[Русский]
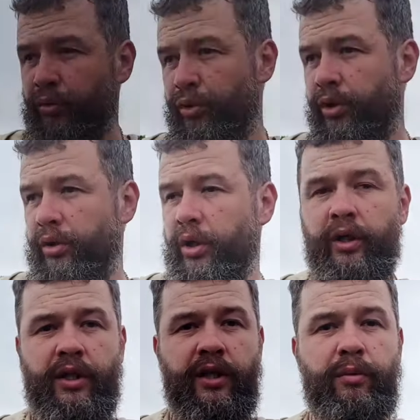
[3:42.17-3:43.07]
тоже, как
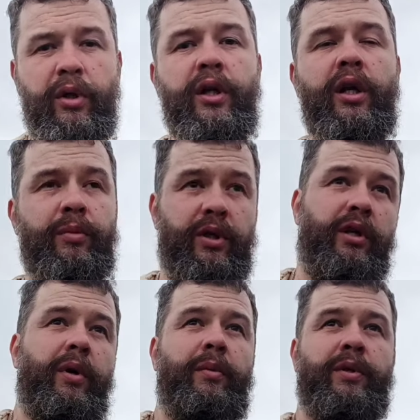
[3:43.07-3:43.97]
говорится, земледелием
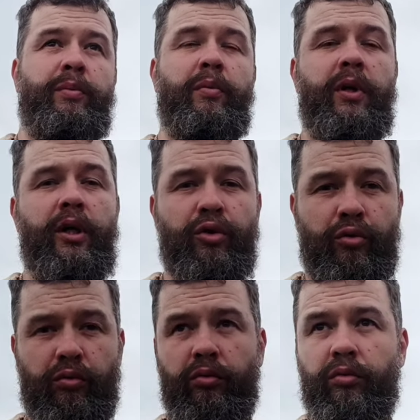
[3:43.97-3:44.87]
занимаемся
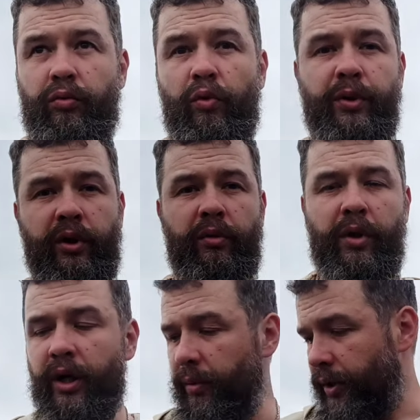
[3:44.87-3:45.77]
помаленечку, опыта
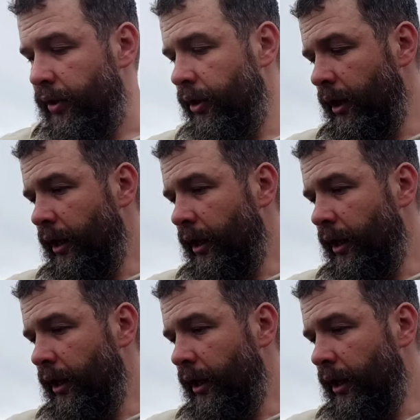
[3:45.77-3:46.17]
набираемся,